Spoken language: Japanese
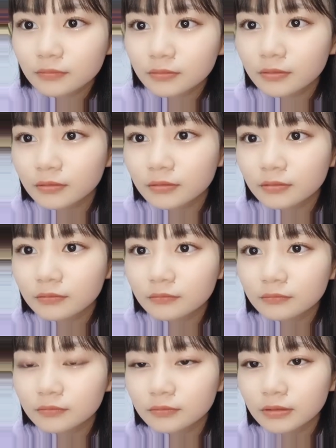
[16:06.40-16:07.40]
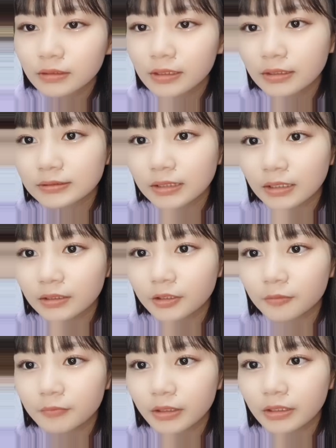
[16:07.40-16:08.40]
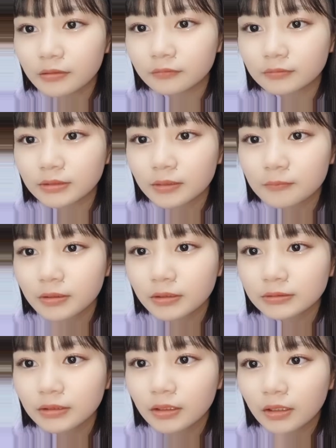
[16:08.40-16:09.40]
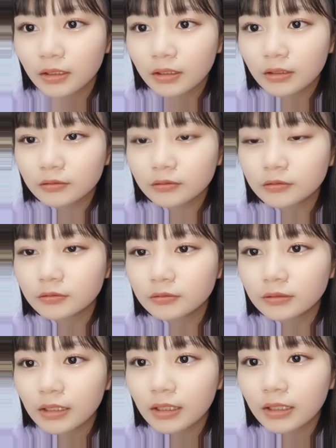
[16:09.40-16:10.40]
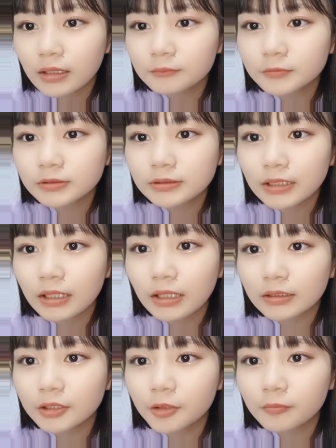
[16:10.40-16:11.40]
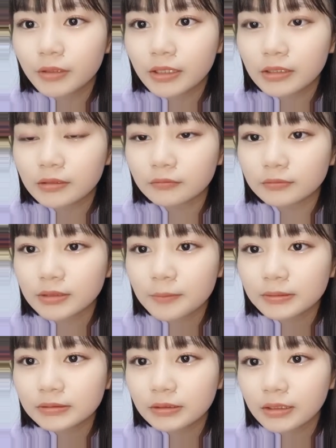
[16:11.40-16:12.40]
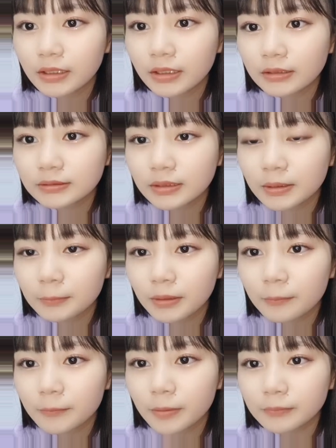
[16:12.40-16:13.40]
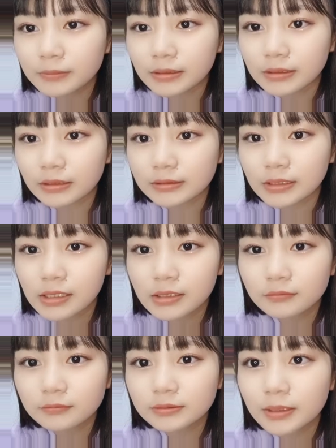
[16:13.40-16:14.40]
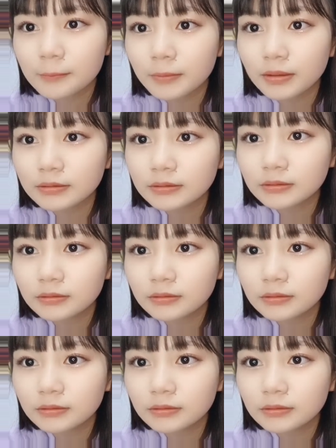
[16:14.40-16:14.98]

えー、っヒデさん、秋おめありがとうございます。グラハムさん、秋おめありがとうございます。クリゲンさん、ハンマーみたいなやつありがとうございます。